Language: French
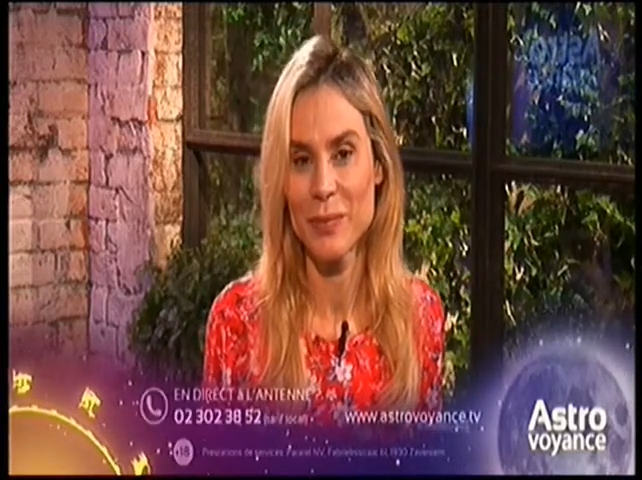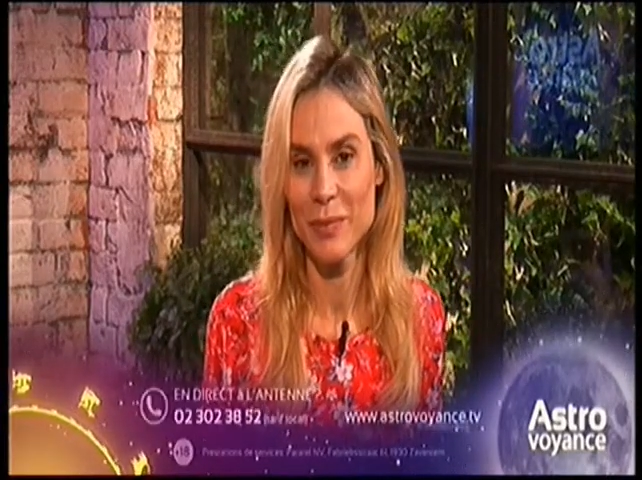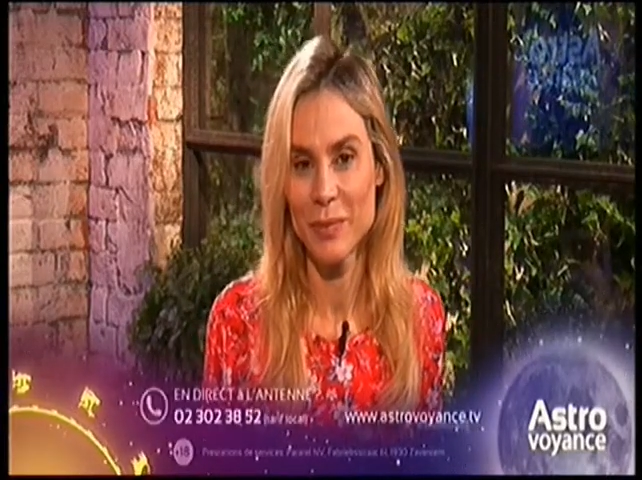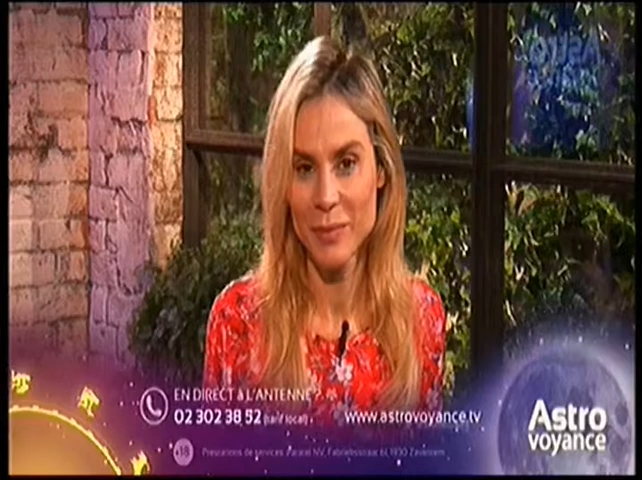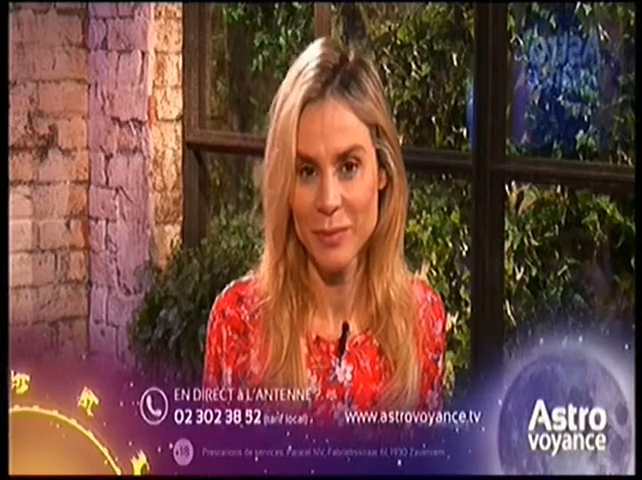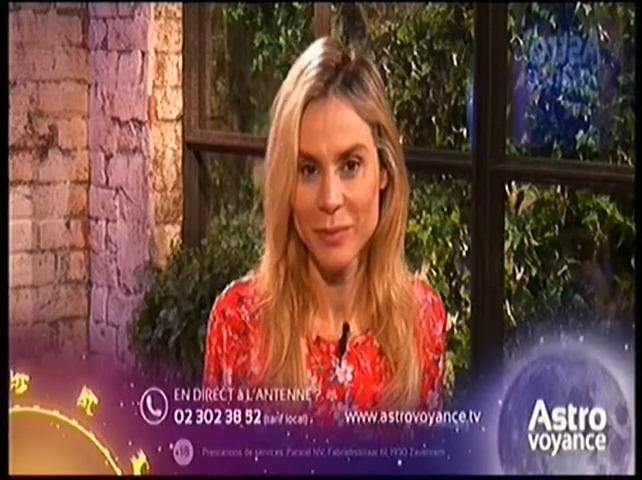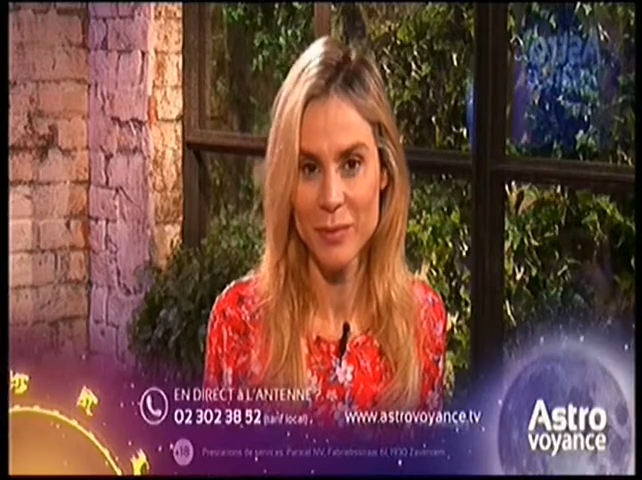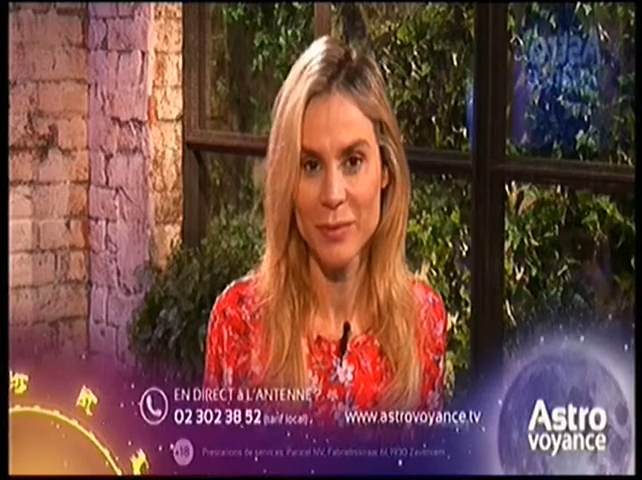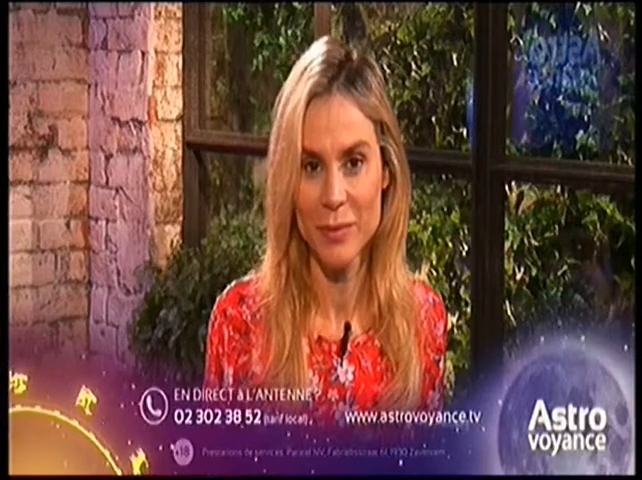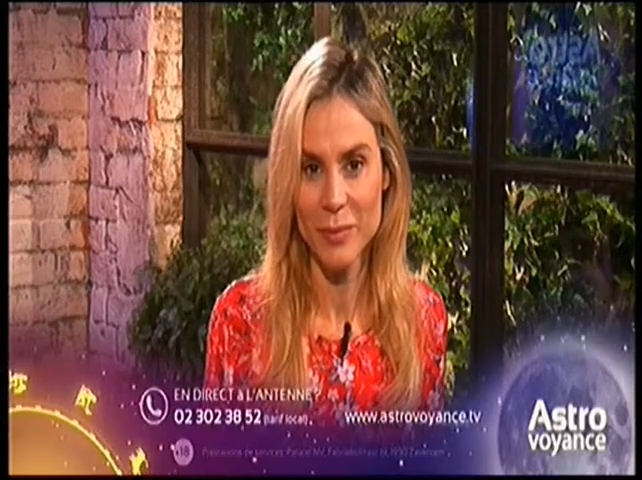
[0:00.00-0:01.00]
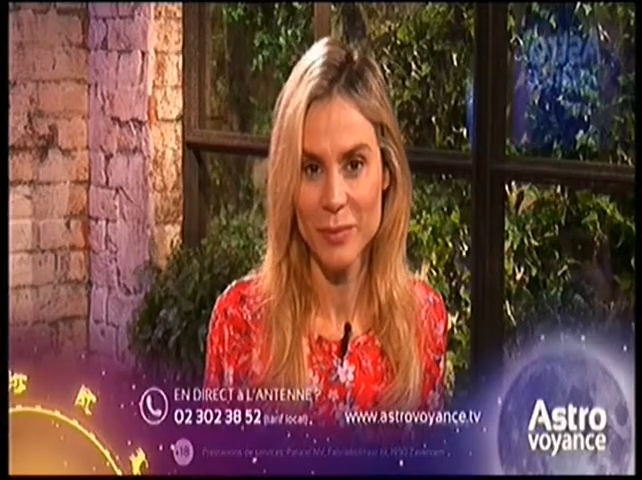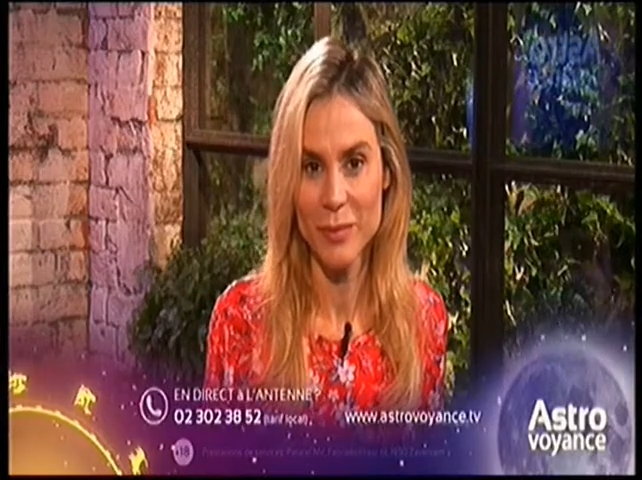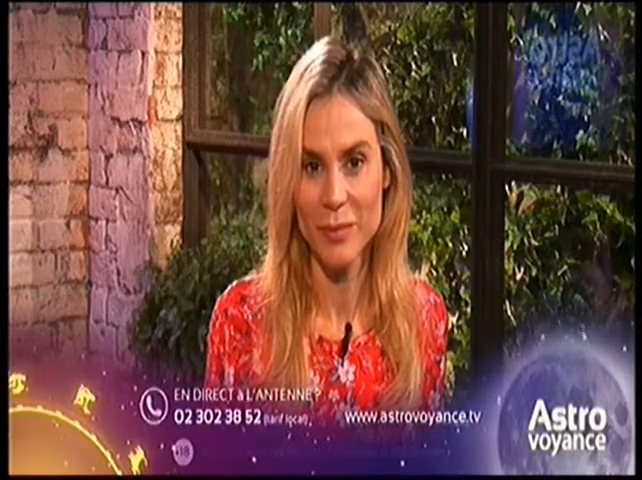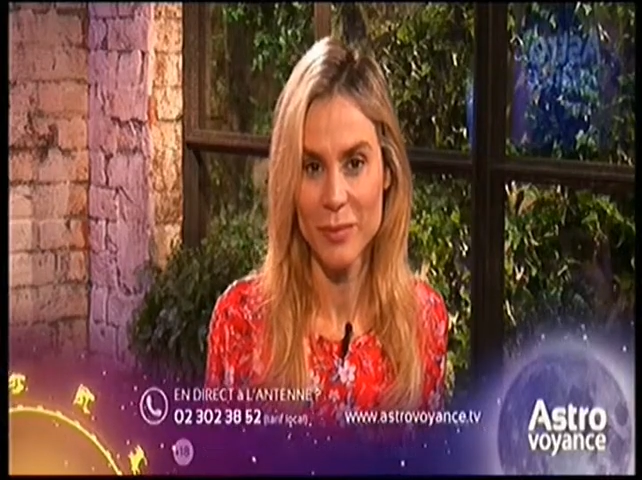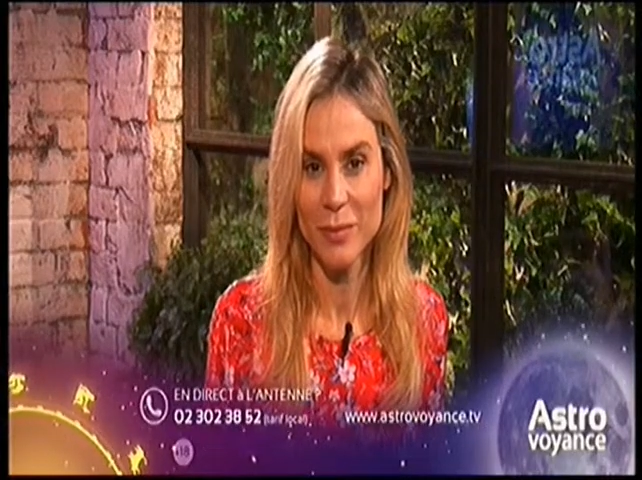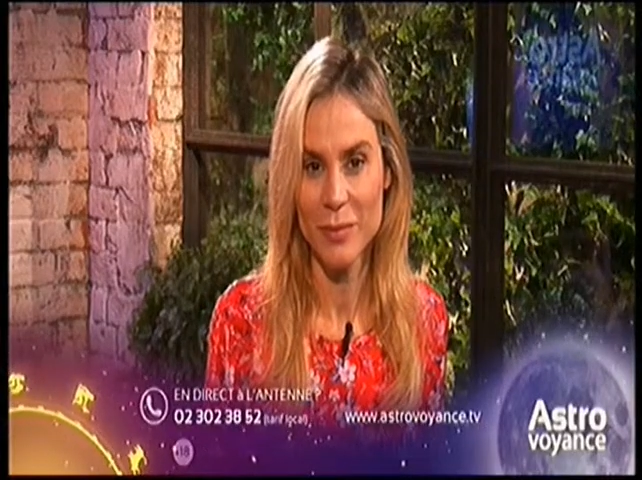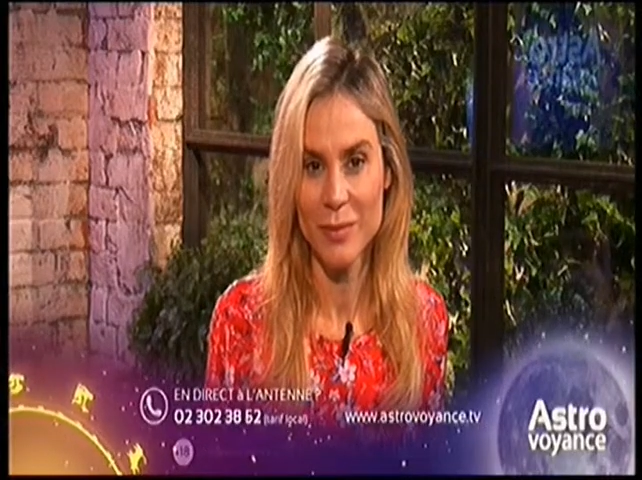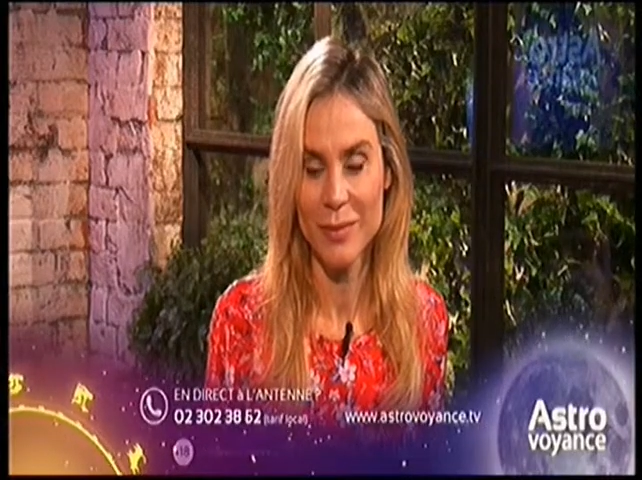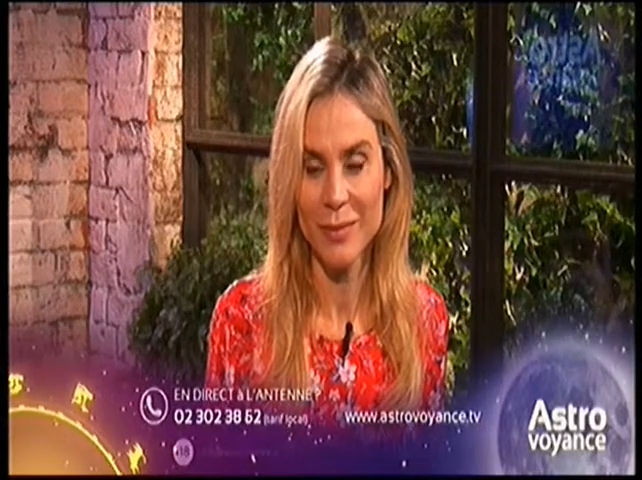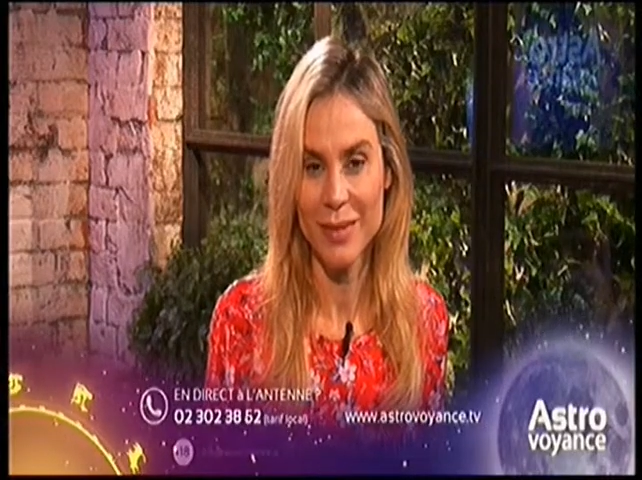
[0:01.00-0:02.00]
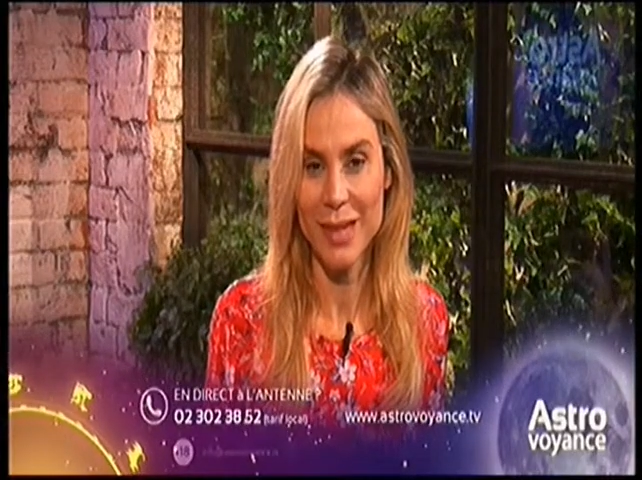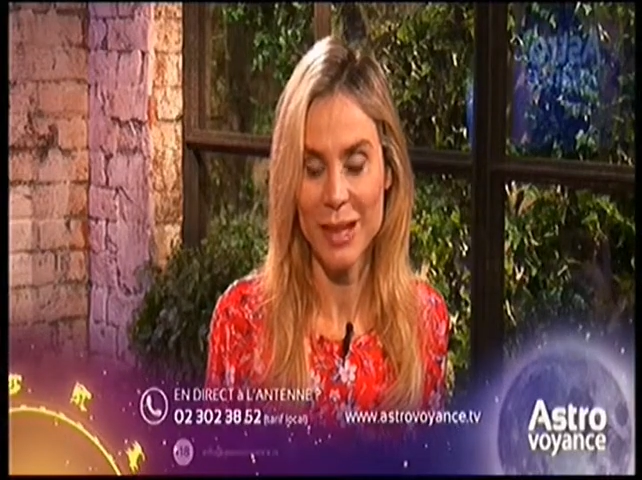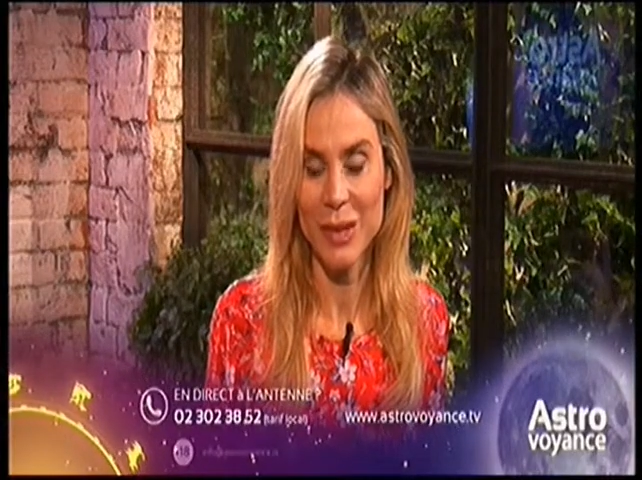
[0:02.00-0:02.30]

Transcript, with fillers: Le 22 d'ici, en 75.